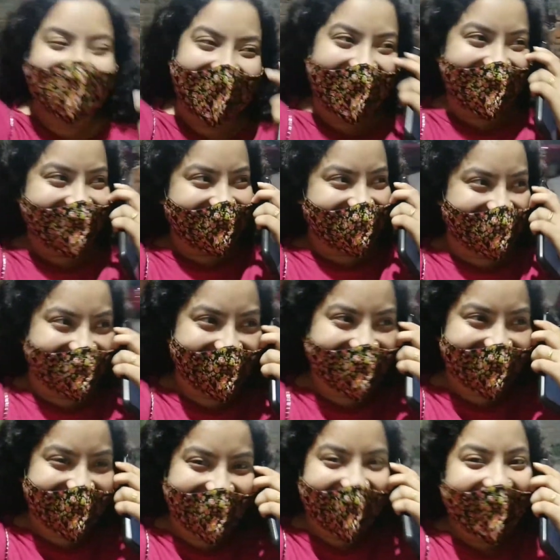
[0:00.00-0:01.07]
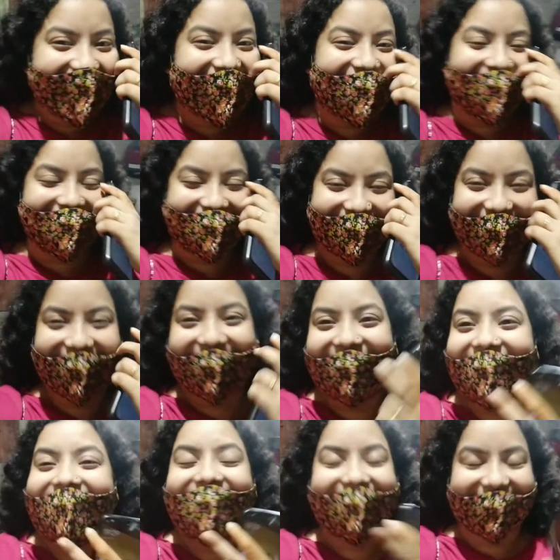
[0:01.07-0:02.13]
যাই হোক আমরা
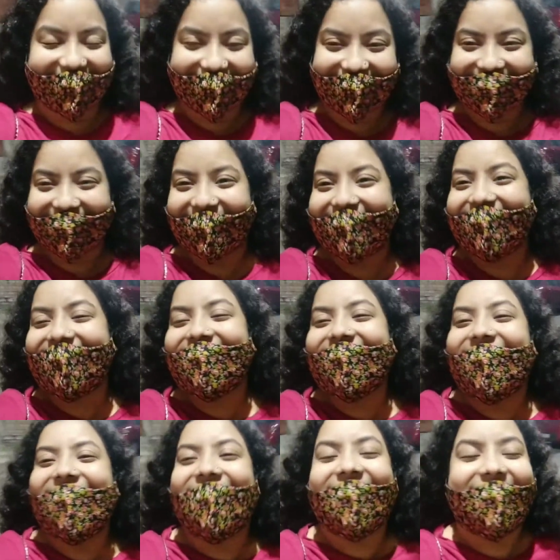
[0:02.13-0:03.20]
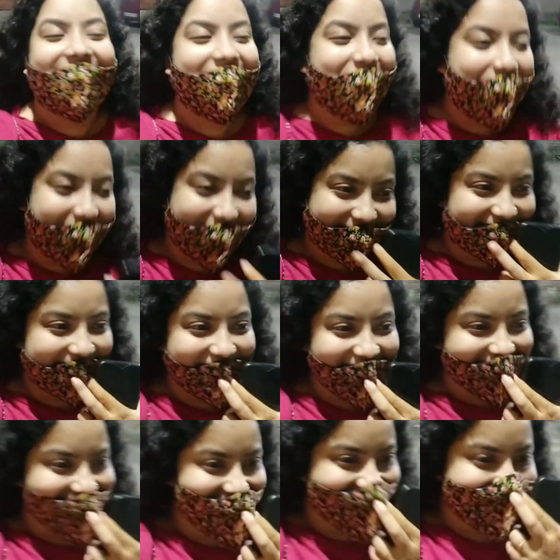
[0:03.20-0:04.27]
এখন একটুখানি ঘুরতে
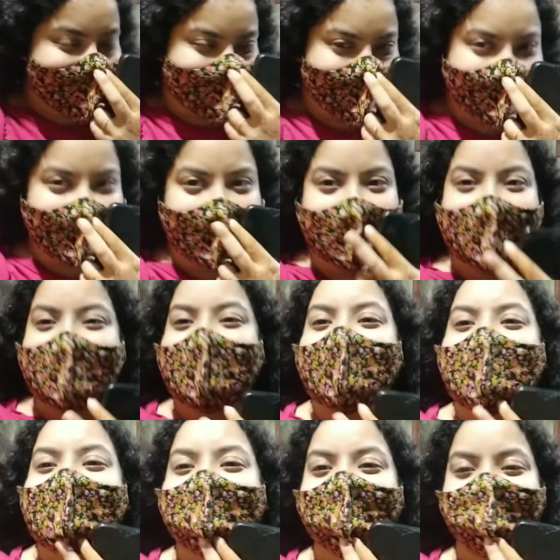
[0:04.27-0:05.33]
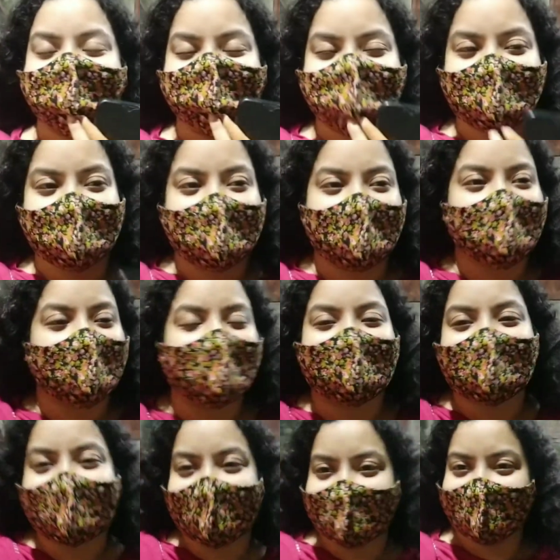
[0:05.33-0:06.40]
বেরিয়েছি সামনাসামনি রয়েছি মানে
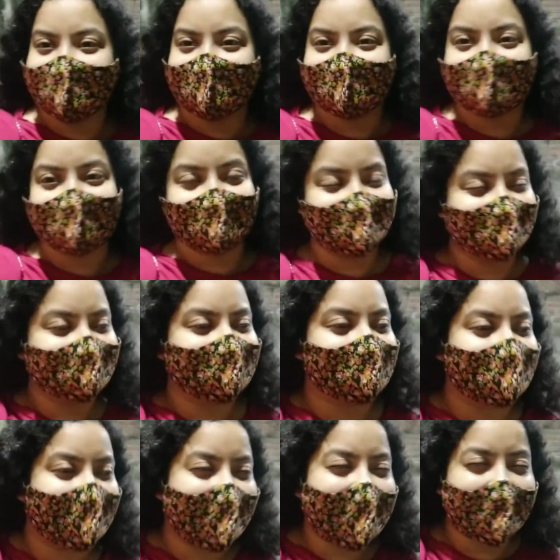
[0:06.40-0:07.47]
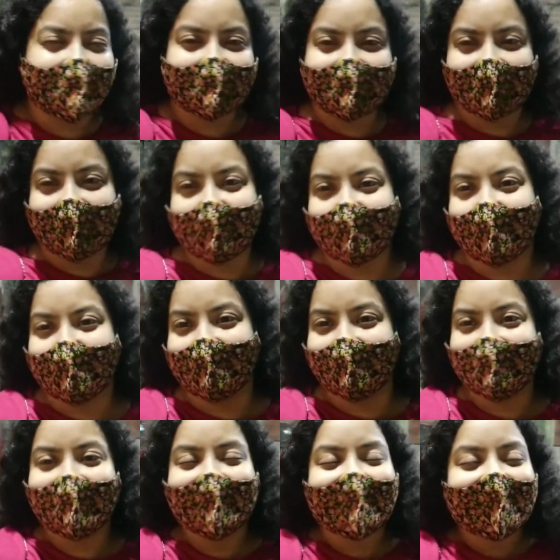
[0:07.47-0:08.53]
গঙ্গাধারের এইদিকে ওদিকে তারপরে হাঁটছিলাম আমরা
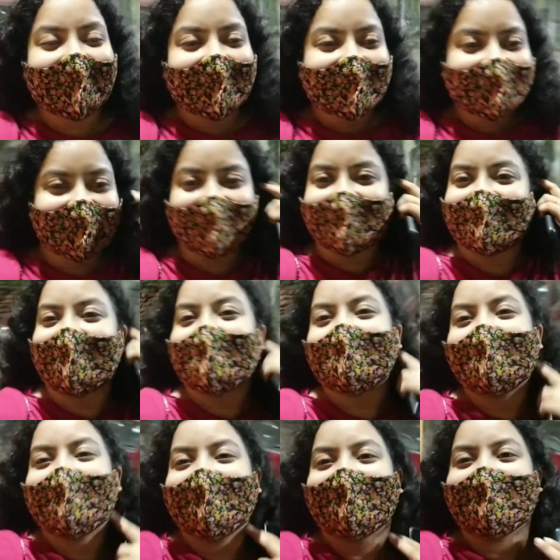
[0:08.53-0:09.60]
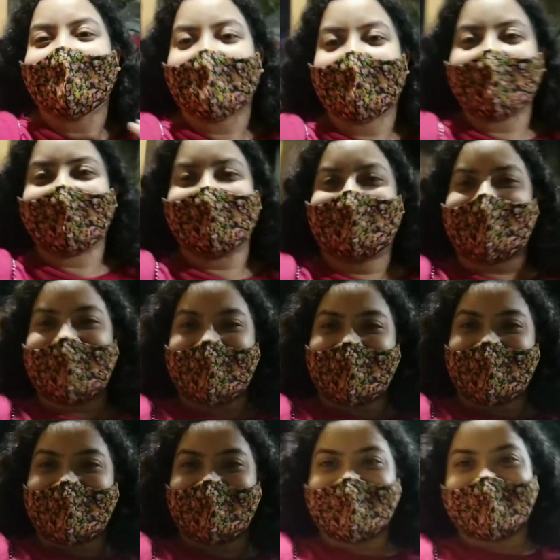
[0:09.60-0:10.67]
তো তারপরে এইরকম একটা
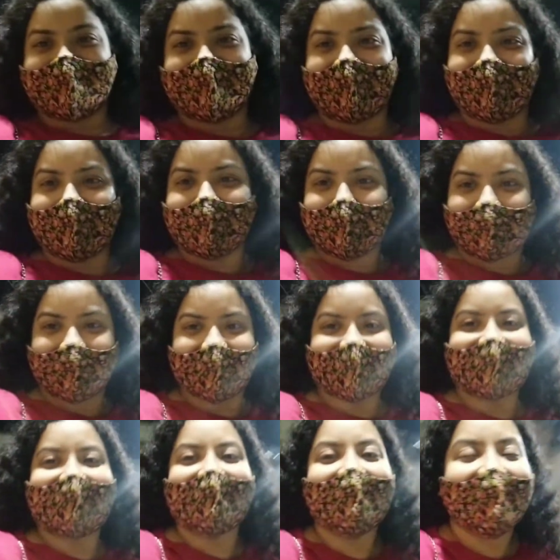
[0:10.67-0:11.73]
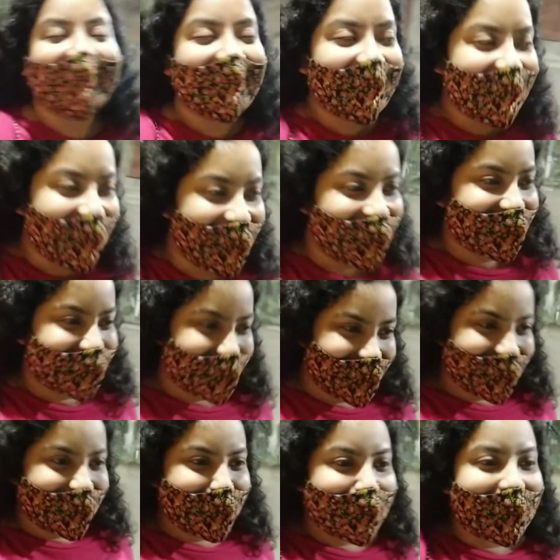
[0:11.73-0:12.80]
জায়গায় এসে দাঁড়িয়ে পড়েছি
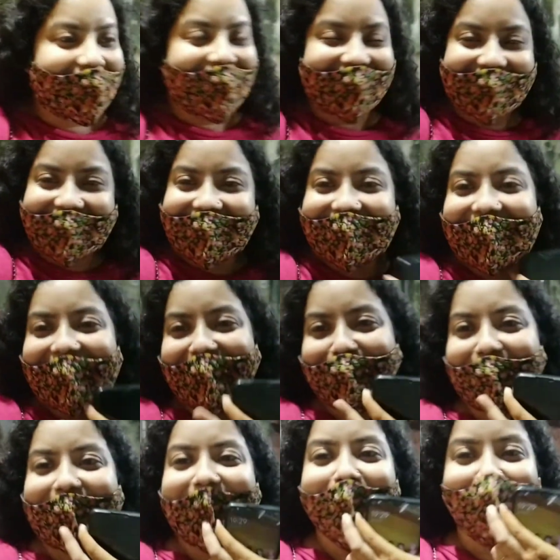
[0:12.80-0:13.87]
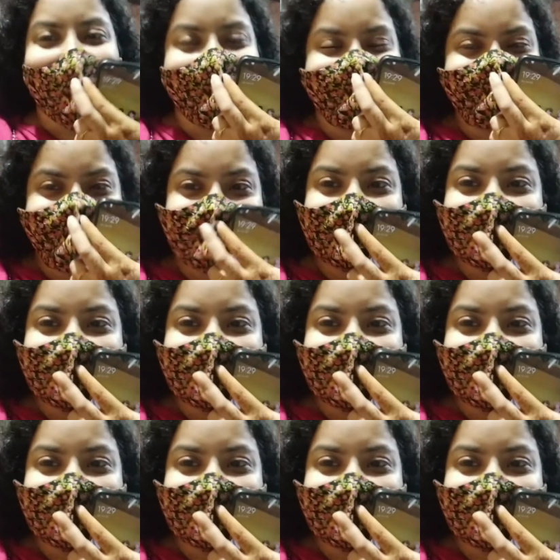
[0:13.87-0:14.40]
অ্যাকচুয়ালি প্ল্যানিংটা এবারে বলি